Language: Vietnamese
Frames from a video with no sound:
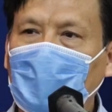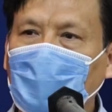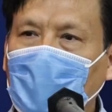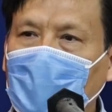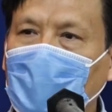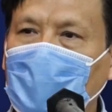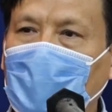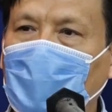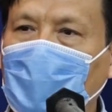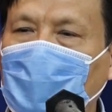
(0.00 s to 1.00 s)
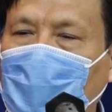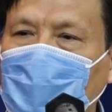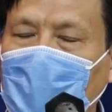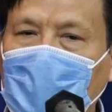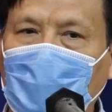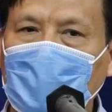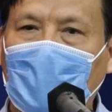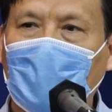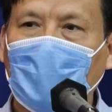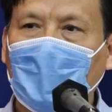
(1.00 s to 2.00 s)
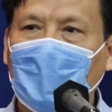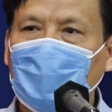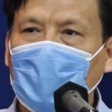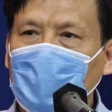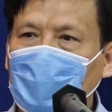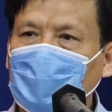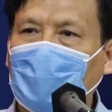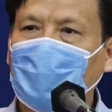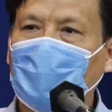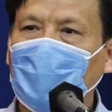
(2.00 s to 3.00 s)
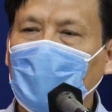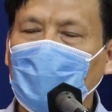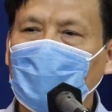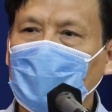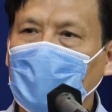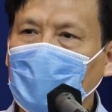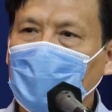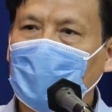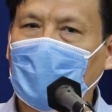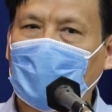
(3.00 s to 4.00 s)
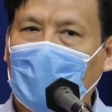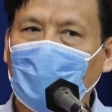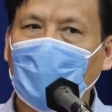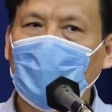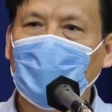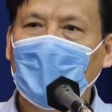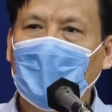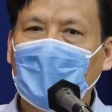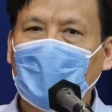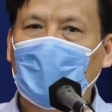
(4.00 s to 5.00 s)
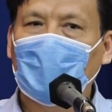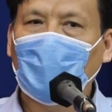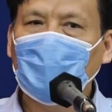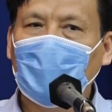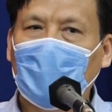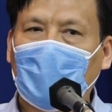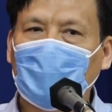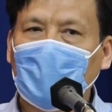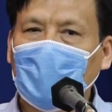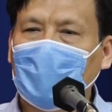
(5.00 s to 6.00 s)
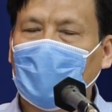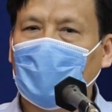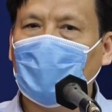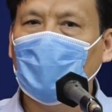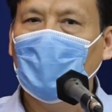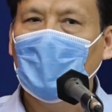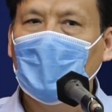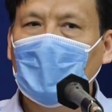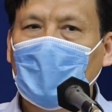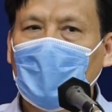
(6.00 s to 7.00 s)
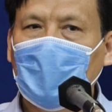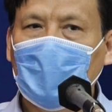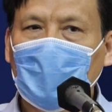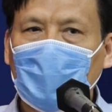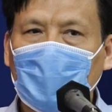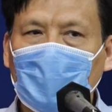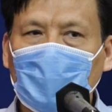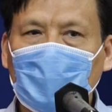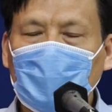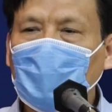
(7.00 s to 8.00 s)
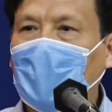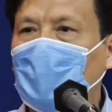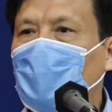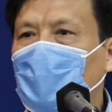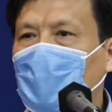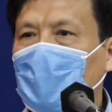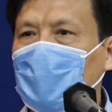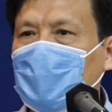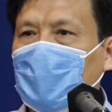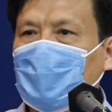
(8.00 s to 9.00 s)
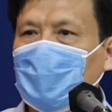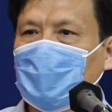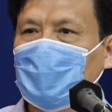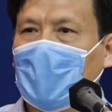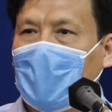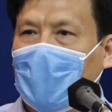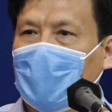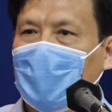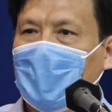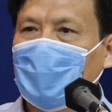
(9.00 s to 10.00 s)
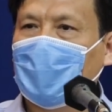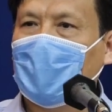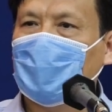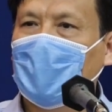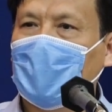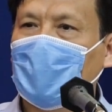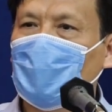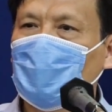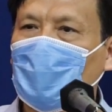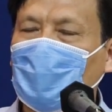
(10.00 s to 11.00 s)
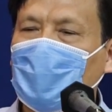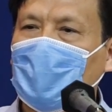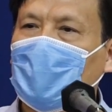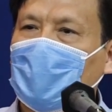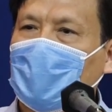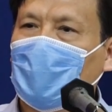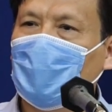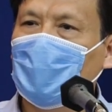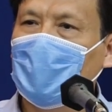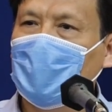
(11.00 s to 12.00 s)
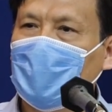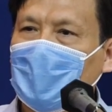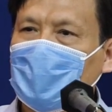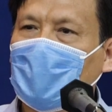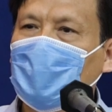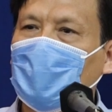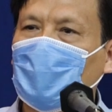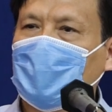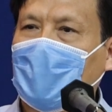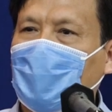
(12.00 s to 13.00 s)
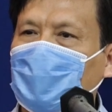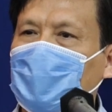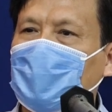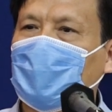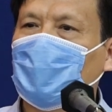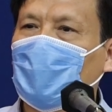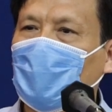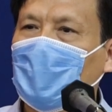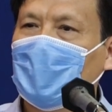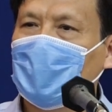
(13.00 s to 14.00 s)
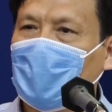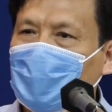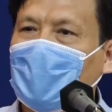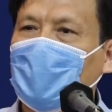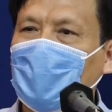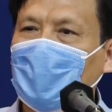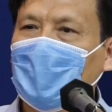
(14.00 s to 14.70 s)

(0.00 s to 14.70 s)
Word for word: năm tới Sài Gòn Giải Phóng sẽ tham gia với nhiều tác phẩm hơn, với chất lượng đạt cao hơn để góp phần làm nâng cao cái ờ, sức mạnh tuyên truyền trên báo đảng và đặc biệt là cũng góp phần nâng cao cái chất lượng của giải báo chí thành phố năm tới.